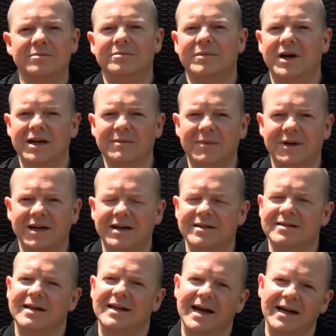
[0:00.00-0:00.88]
Macht man
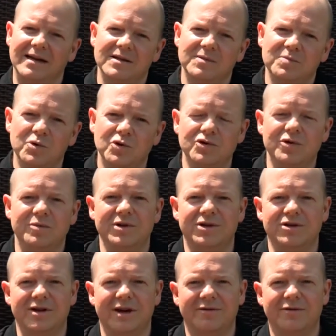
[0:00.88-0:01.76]
ja sein eigenes Buch so ein
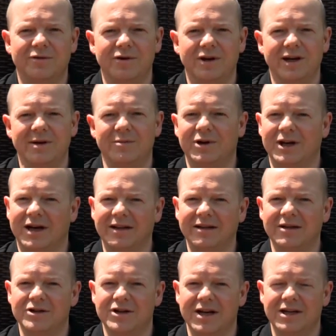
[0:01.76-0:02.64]
bisschen hervorheben und
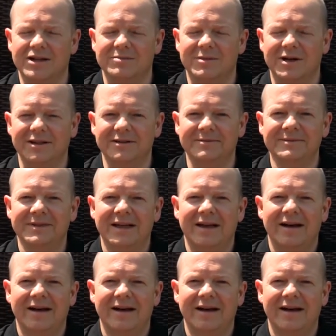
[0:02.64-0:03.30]
andere schlecht machen.